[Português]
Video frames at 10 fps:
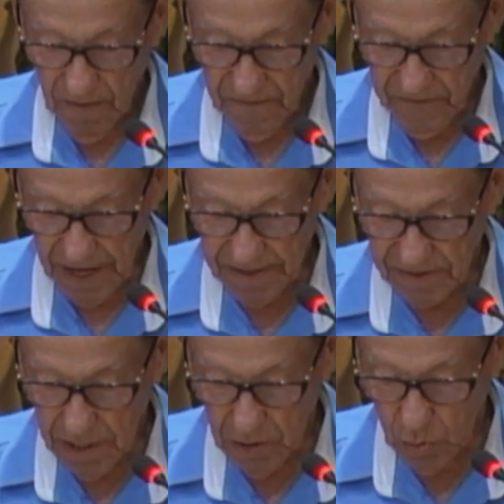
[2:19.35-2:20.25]

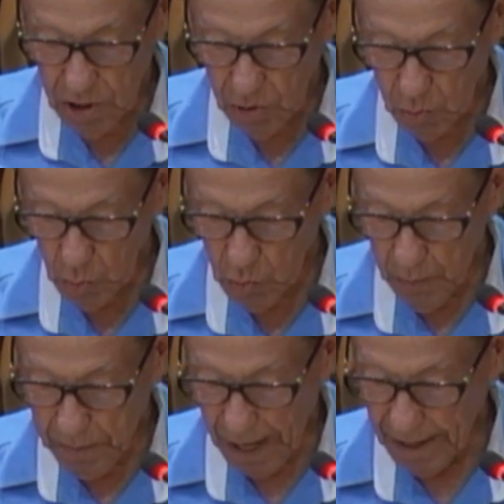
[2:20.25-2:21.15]
fazendo de tudo
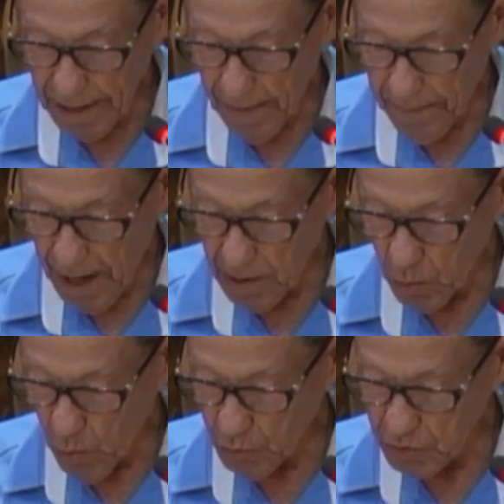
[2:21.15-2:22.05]
para acabar
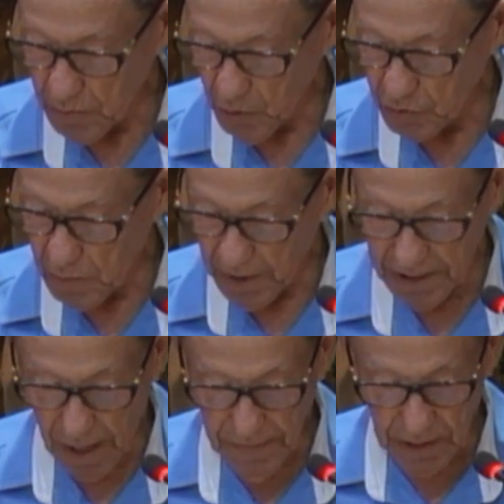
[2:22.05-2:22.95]
com os meus
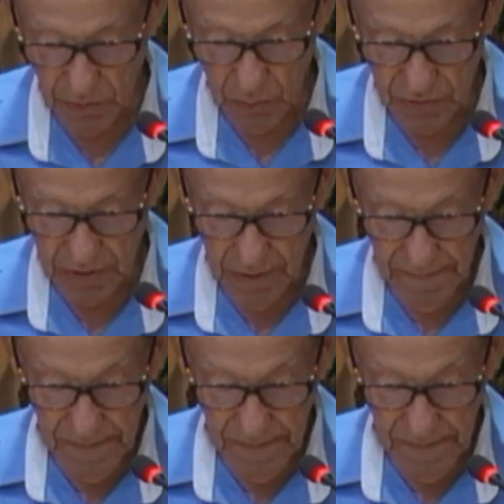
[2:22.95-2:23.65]
mandamentos,